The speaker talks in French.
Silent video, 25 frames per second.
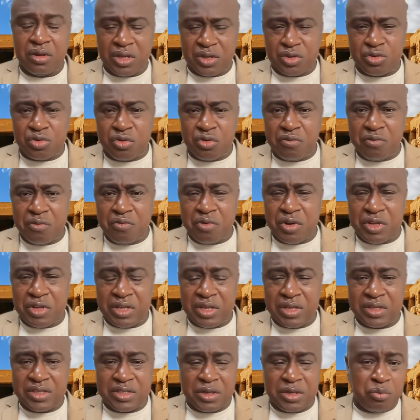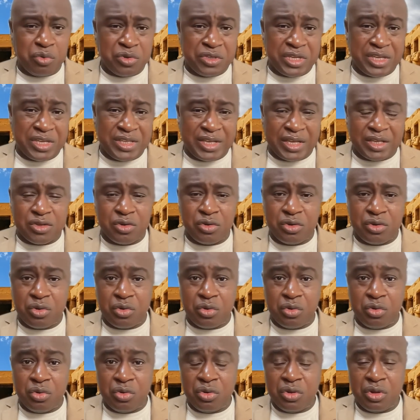Est-ce que vous voyez C'est pour cette raison
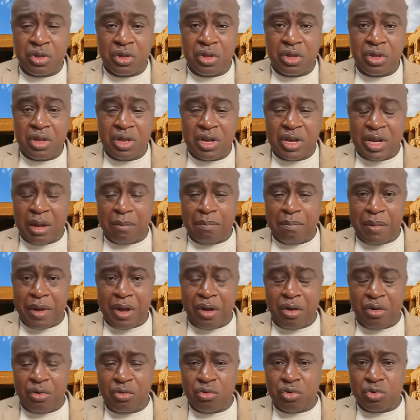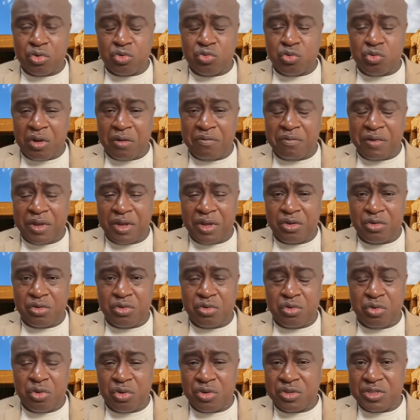que la parole ne doit faire
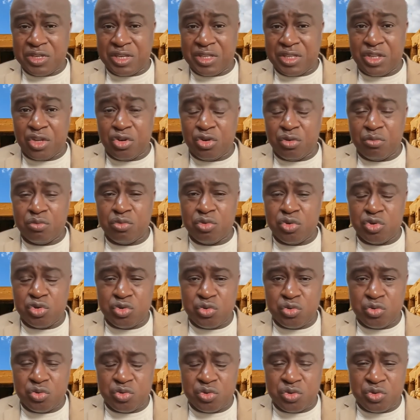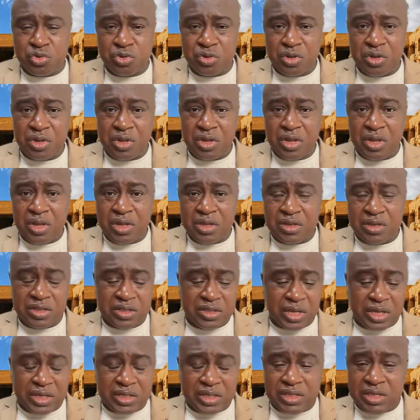qu'un certain nombre de choses,
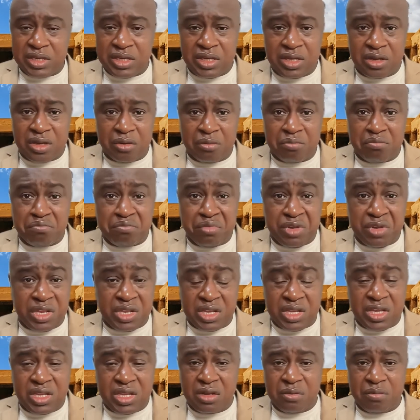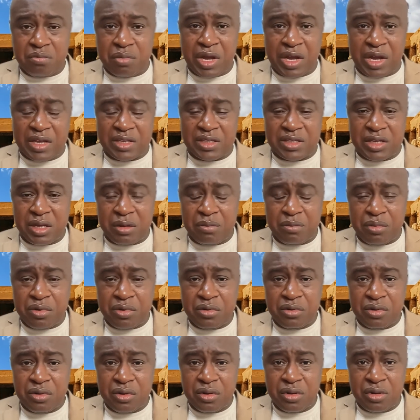c'est-à-dire bénir, par exemple.
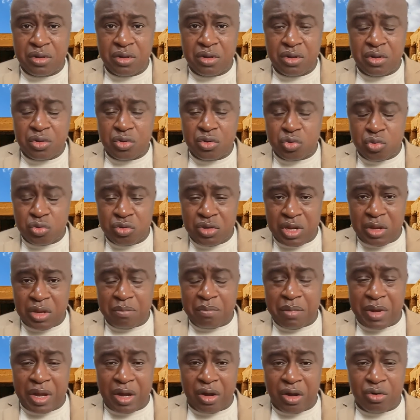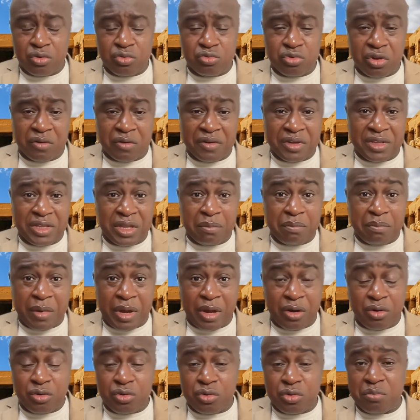Toutes les paroles doivent être des
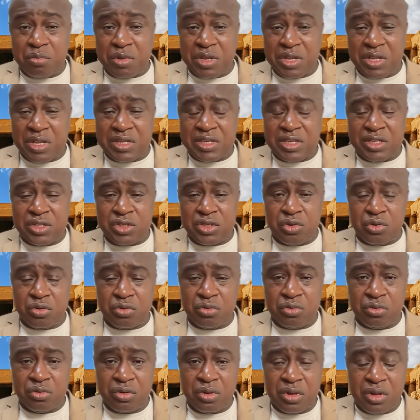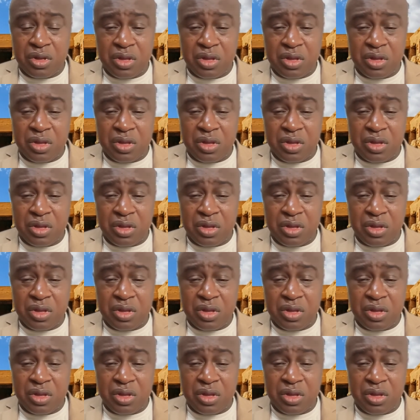paroles de bénédiction,